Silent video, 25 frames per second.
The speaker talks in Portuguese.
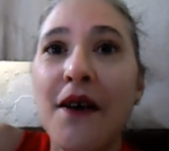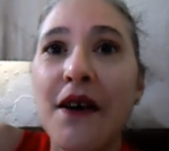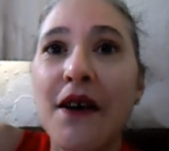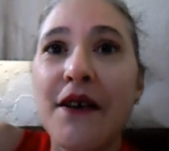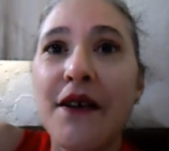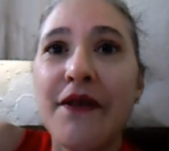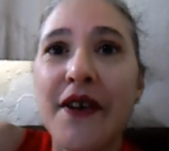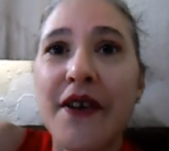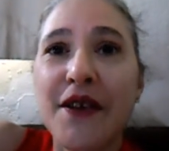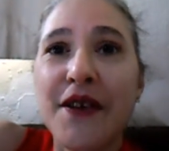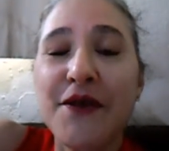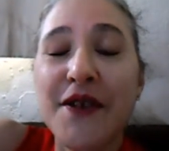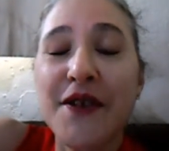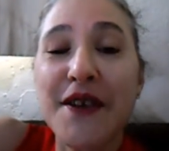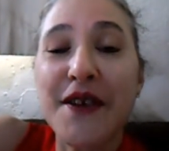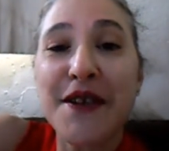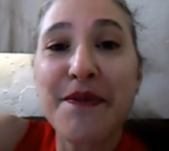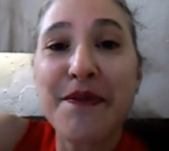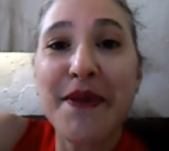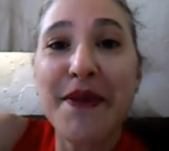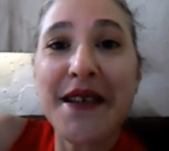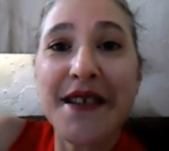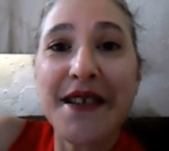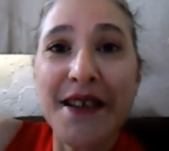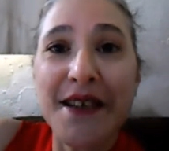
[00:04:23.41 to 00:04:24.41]
O evento
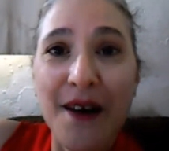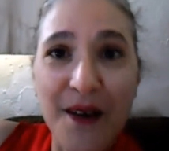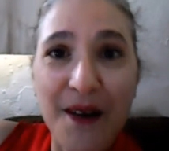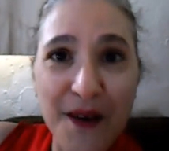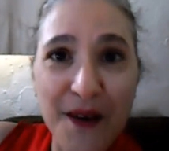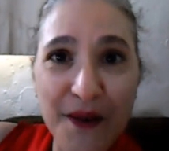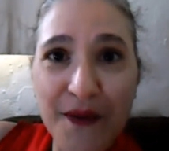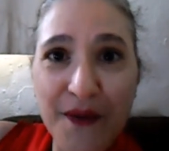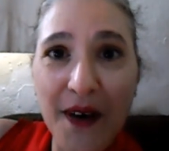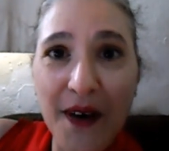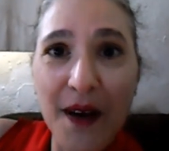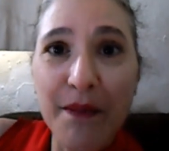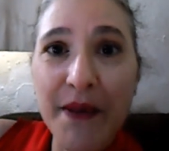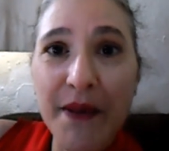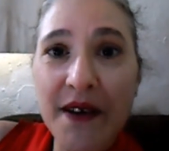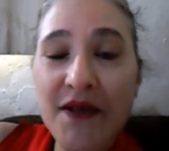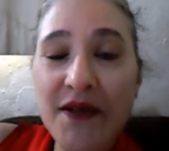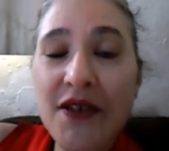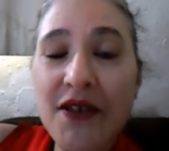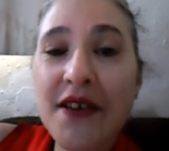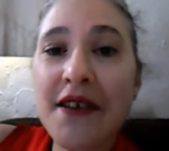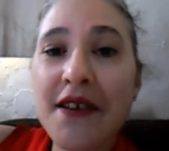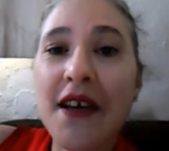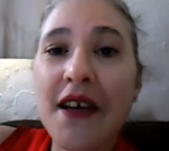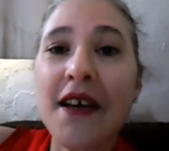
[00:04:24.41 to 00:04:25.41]
especial que eu falo para
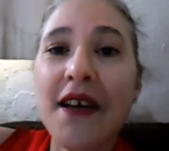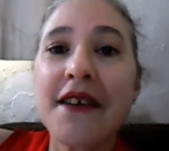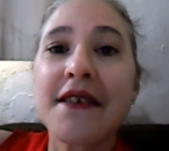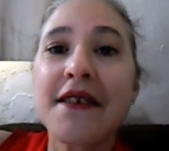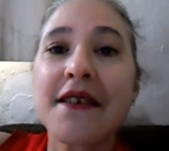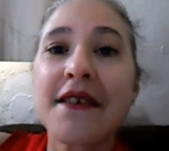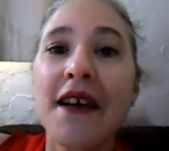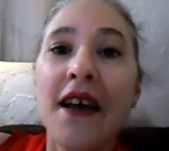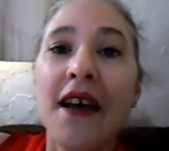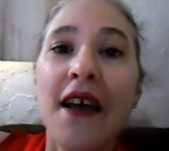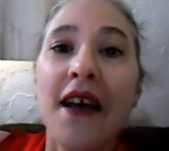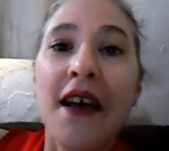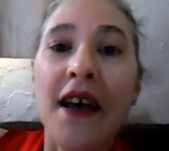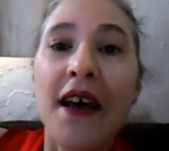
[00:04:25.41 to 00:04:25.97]
vocês